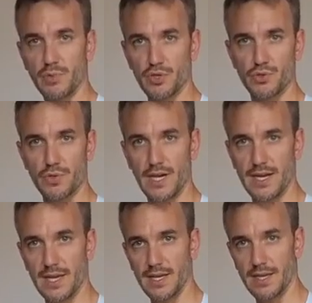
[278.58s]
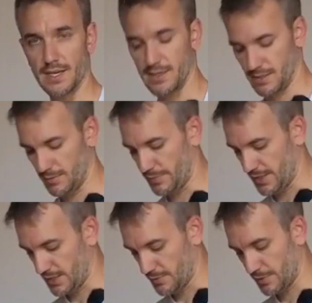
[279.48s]
si può asciugare eh, i
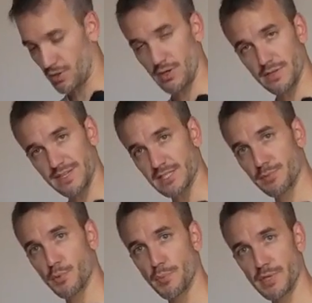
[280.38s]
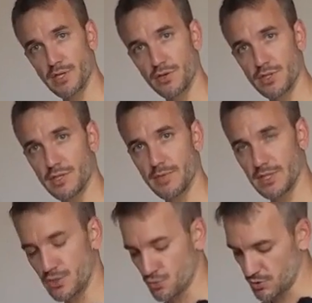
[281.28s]
piedi, però deve essere proprio piccolo
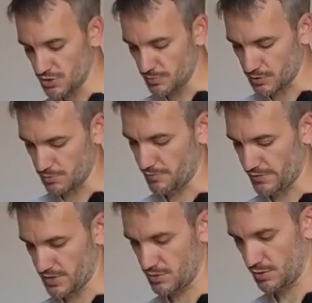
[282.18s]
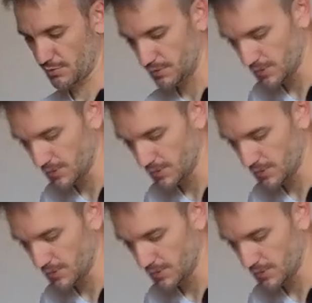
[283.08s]
altrimenti i giudici potrebbero far storia.